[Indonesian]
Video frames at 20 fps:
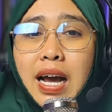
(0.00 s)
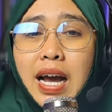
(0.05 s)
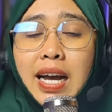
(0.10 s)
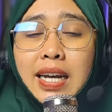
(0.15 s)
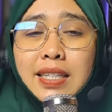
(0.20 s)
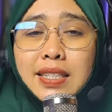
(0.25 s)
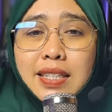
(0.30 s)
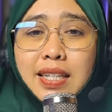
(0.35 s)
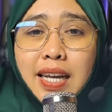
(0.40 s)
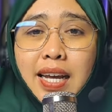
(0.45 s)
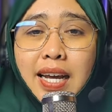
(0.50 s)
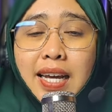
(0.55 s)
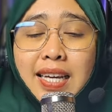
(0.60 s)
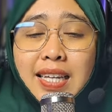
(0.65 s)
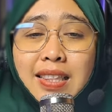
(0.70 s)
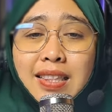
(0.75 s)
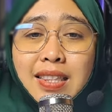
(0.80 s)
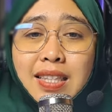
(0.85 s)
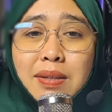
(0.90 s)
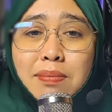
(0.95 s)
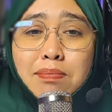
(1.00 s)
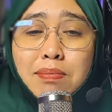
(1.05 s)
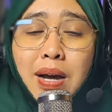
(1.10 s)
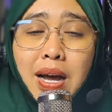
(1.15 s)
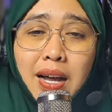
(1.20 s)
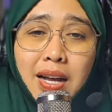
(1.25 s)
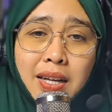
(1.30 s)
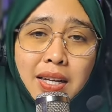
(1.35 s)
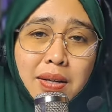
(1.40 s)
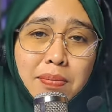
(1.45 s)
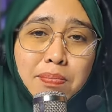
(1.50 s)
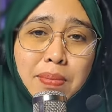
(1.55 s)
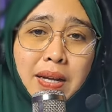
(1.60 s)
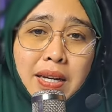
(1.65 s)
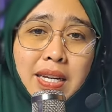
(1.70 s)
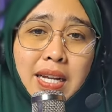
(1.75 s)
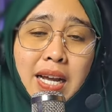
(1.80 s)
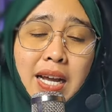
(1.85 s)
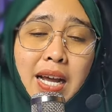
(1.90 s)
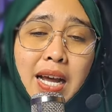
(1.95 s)
hanya itibak
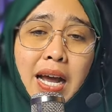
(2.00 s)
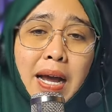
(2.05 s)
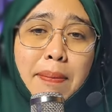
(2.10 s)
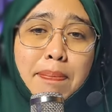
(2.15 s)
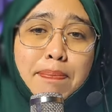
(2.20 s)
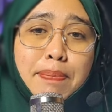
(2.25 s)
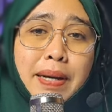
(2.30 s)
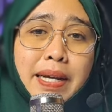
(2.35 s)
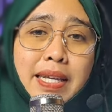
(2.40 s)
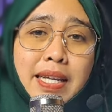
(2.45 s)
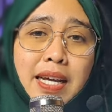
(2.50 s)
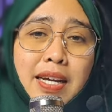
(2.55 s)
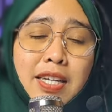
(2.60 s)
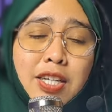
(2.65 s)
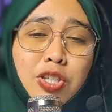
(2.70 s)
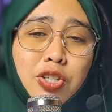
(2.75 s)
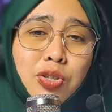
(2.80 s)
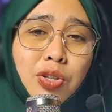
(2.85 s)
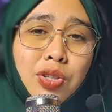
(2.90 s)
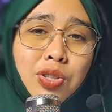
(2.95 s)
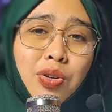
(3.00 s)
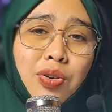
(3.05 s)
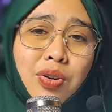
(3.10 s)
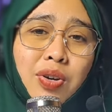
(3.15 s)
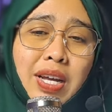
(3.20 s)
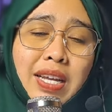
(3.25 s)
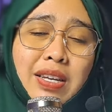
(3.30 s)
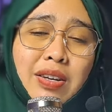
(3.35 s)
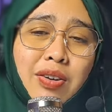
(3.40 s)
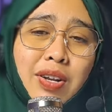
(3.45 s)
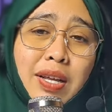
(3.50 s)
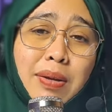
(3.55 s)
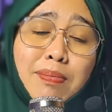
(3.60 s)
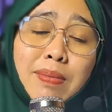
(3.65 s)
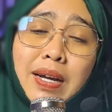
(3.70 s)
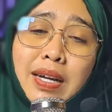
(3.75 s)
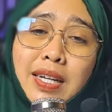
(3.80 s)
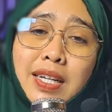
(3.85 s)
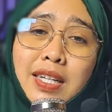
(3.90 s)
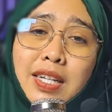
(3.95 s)
kepada apa yang dicontohkan oleh
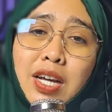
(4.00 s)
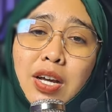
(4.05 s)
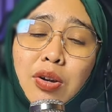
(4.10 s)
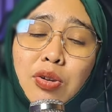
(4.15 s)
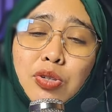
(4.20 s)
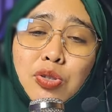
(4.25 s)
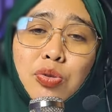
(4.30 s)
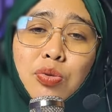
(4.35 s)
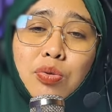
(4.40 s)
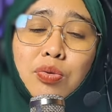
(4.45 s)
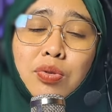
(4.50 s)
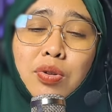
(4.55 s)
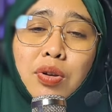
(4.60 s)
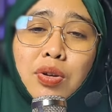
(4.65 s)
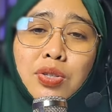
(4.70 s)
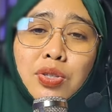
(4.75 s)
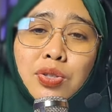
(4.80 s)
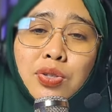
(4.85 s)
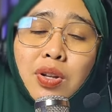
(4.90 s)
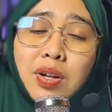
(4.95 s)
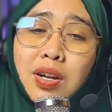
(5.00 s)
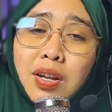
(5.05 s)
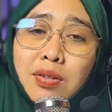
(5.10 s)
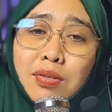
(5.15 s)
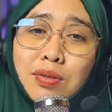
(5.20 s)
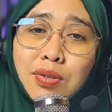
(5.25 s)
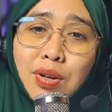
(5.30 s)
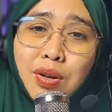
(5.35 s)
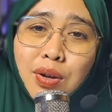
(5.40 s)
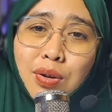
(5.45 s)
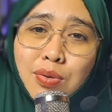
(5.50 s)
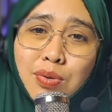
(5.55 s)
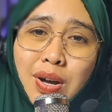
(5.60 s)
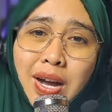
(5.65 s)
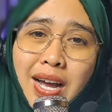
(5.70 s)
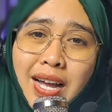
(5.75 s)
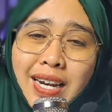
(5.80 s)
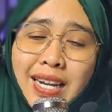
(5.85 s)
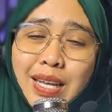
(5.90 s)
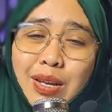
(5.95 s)
baginda Rasulullah Shallallahu
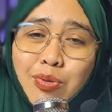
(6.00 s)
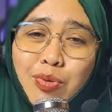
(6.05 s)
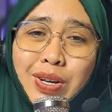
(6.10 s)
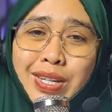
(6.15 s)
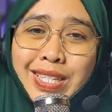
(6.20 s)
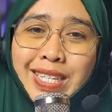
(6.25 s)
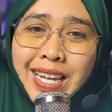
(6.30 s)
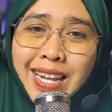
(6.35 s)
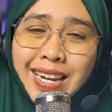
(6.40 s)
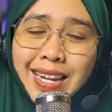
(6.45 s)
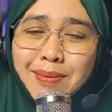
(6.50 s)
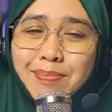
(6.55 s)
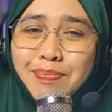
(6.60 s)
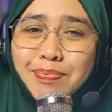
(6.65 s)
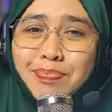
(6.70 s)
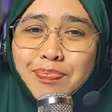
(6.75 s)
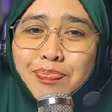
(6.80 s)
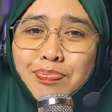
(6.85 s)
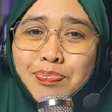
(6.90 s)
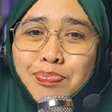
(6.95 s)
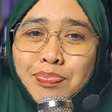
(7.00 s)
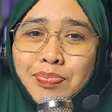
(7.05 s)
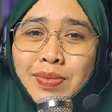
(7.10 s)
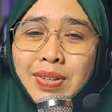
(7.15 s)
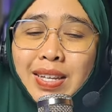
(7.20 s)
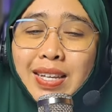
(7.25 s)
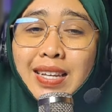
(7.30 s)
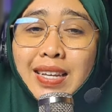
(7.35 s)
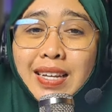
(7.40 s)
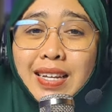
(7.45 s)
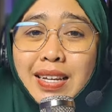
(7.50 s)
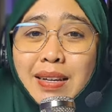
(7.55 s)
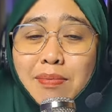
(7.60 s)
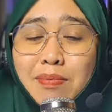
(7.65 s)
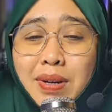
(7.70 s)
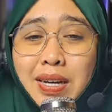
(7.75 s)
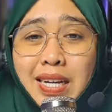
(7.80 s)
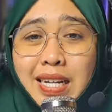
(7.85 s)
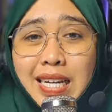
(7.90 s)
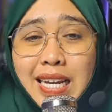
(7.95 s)
Alaihi Wasallam
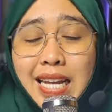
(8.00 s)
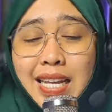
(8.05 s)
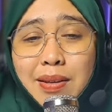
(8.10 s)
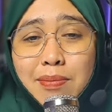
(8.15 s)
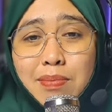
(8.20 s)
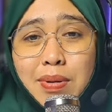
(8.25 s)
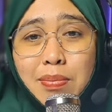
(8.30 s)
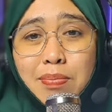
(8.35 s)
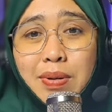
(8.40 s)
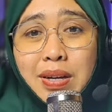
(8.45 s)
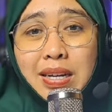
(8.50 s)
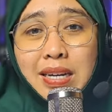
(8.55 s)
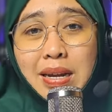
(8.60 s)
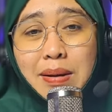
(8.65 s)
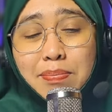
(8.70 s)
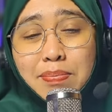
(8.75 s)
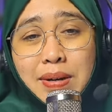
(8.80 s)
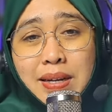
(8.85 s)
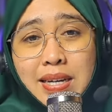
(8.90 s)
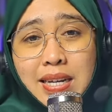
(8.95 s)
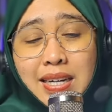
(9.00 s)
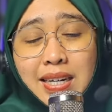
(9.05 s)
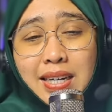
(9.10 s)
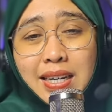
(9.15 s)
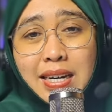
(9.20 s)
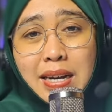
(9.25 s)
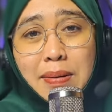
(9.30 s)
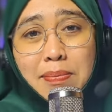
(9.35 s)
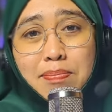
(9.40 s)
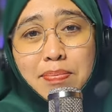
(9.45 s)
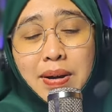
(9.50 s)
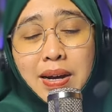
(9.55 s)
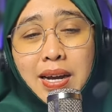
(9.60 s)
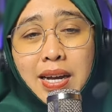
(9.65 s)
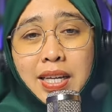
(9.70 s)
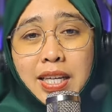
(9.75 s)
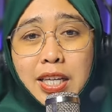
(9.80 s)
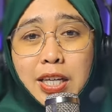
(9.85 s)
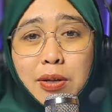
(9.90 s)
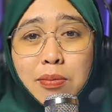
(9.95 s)
mengenai bab kenapa dan kenapa
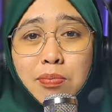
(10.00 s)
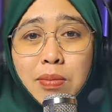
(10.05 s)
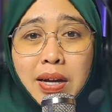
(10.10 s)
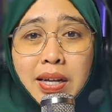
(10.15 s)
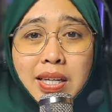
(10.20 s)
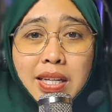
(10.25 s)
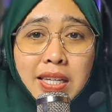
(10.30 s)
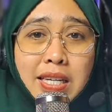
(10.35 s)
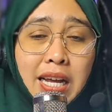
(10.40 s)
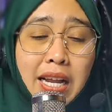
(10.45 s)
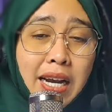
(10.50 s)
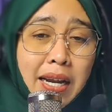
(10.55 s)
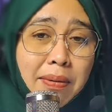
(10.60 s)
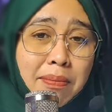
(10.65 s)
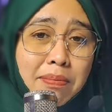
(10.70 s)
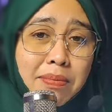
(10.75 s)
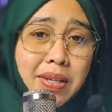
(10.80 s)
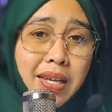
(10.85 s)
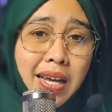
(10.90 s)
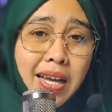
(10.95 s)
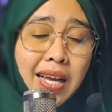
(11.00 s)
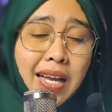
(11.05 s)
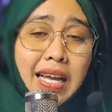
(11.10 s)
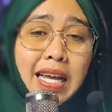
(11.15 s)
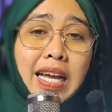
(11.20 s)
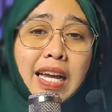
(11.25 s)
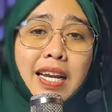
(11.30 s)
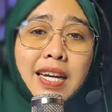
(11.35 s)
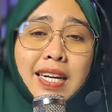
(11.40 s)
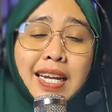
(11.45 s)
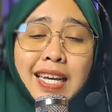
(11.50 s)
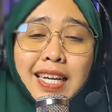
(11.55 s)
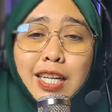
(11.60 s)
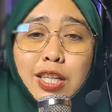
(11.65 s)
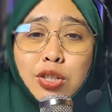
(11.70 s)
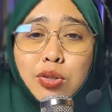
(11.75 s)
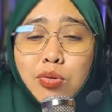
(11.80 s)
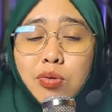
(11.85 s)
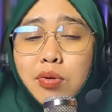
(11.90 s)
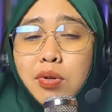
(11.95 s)
hikmah di dalamnya. Nah
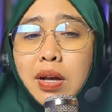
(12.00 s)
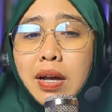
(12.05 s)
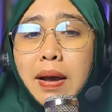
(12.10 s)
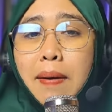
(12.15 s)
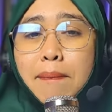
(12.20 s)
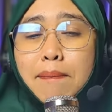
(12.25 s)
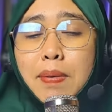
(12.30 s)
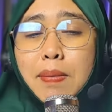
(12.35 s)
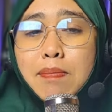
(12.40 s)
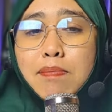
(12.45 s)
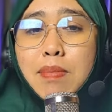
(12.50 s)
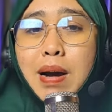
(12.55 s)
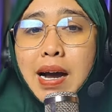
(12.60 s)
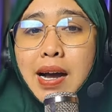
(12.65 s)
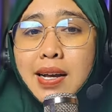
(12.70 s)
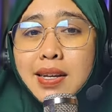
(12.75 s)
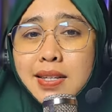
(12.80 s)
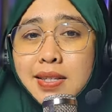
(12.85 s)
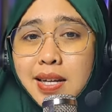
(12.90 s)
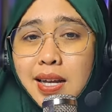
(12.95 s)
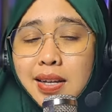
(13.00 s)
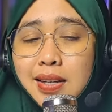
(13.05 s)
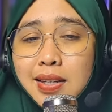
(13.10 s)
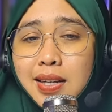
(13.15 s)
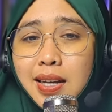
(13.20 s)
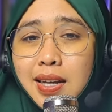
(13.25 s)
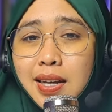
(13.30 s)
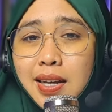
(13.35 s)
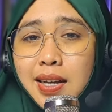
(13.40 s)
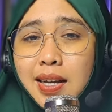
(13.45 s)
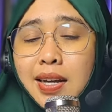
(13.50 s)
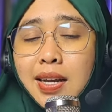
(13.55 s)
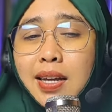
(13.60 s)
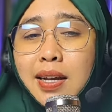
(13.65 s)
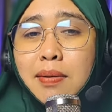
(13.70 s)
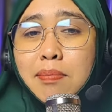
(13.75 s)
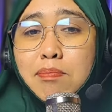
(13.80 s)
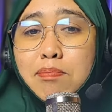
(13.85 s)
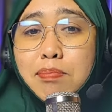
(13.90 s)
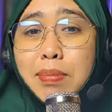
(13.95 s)
itu pembahasannya
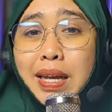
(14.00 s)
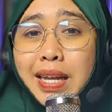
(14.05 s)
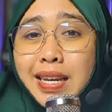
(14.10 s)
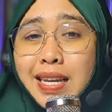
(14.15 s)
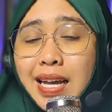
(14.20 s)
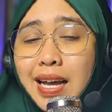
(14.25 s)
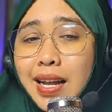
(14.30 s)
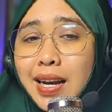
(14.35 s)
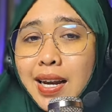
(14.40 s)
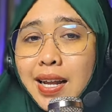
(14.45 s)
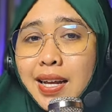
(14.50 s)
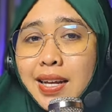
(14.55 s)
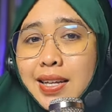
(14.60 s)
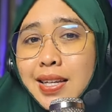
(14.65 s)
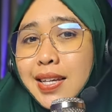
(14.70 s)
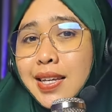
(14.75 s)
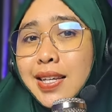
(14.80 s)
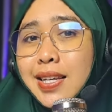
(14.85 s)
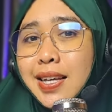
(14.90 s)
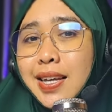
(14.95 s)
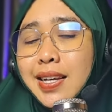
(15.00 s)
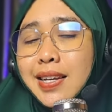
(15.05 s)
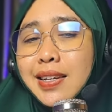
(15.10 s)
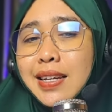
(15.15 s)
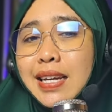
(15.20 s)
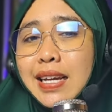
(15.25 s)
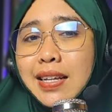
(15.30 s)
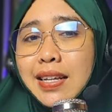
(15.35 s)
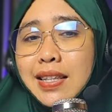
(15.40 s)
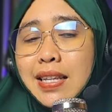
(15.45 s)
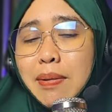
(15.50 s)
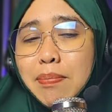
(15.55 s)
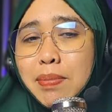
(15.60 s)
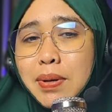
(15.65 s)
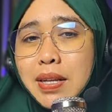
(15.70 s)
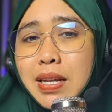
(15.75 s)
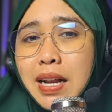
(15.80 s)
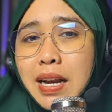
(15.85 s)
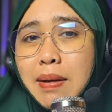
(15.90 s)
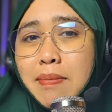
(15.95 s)
beda lagi ya.
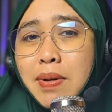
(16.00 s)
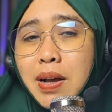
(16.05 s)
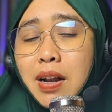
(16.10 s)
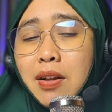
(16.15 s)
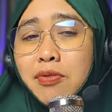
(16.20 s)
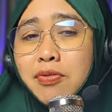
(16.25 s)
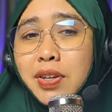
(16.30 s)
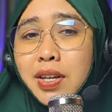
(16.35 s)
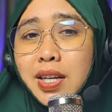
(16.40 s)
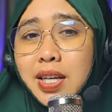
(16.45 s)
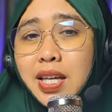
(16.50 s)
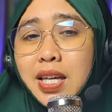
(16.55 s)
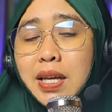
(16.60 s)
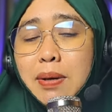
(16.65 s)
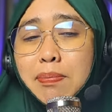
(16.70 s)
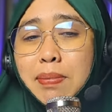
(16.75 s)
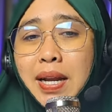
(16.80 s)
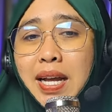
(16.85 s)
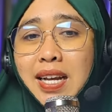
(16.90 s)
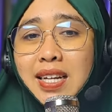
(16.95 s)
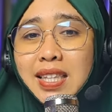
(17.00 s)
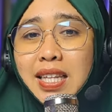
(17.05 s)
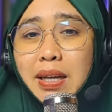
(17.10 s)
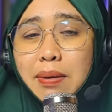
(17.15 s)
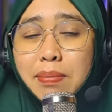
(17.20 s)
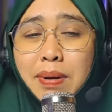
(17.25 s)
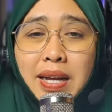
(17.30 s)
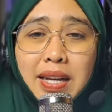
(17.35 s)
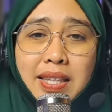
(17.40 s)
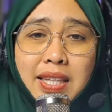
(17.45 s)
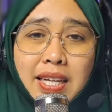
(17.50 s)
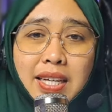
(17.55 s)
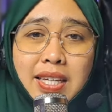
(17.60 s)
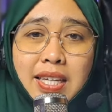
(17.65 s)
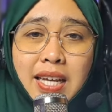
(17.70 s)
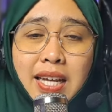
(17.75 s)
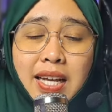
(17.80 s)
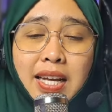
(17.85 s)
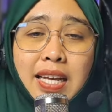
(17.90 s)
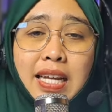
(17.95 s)
Tapi dalam hal fikih
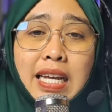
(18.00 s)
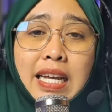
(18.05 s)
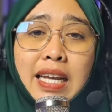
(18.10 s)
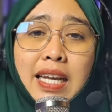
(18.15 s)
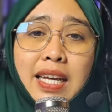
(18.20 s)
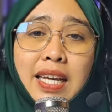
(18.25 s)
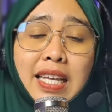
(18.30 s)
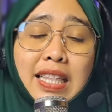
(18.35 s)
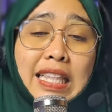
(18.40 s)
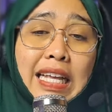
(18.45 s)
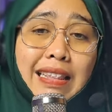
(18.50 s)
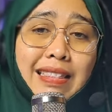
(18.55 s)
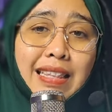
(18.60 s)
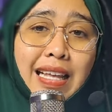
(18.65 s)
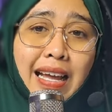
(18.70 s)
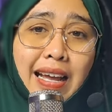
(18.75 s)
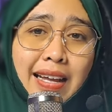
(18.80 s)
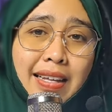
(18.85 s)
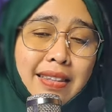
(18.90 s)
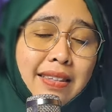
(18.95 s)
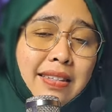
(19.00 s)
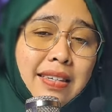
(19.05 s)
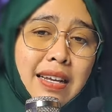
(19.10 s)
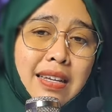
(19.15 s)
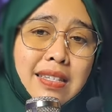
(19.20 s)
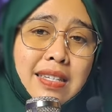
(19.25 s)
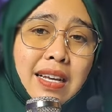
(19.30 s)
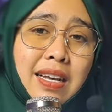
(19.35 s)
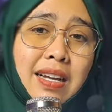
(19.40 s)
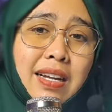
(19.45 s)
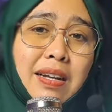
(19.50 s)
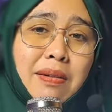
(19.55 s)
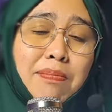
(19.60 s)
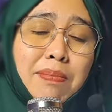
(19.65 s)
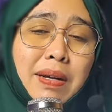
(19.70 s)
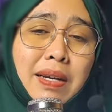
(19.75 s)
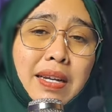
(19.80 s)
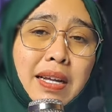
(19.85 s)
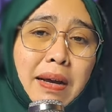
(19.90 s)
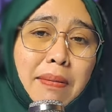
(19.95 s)
praktek-prakteknya kita taat saja
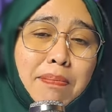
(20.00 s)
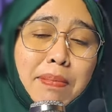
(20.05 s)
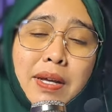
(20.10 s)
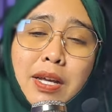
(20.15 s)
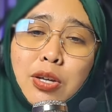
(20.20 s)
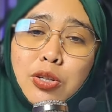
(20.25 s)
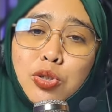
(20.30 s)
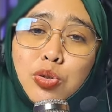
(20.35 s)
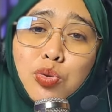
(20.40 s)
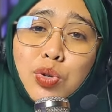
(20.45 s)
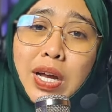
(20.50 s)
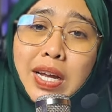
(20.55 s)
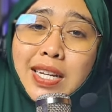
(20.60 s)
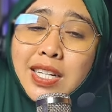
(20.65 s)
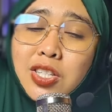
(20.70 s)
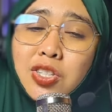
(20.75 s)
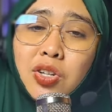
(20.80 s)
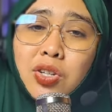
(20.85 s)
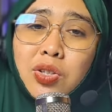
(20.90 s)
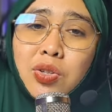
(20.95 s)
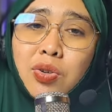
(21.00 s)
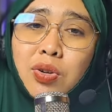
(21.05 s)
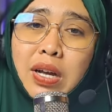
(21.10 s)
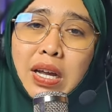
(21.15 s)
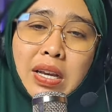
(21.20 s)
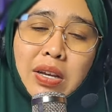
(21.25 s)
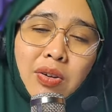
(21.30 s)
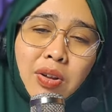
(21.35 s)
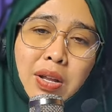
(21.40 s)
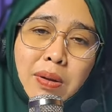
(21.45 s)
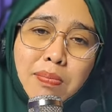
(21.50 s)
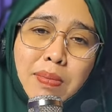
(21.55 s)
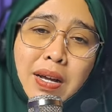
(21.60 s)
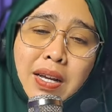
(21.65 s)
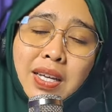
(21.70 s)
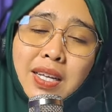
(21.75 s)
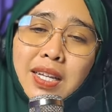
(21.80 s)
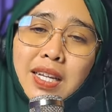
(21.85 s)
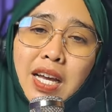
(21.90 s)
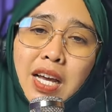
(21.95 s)
kepada apa yang sudah dicontohkan oleh
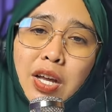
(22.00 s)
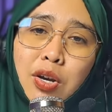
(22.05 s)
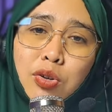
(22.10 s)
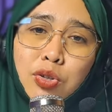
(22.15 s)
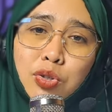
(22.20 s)
baginda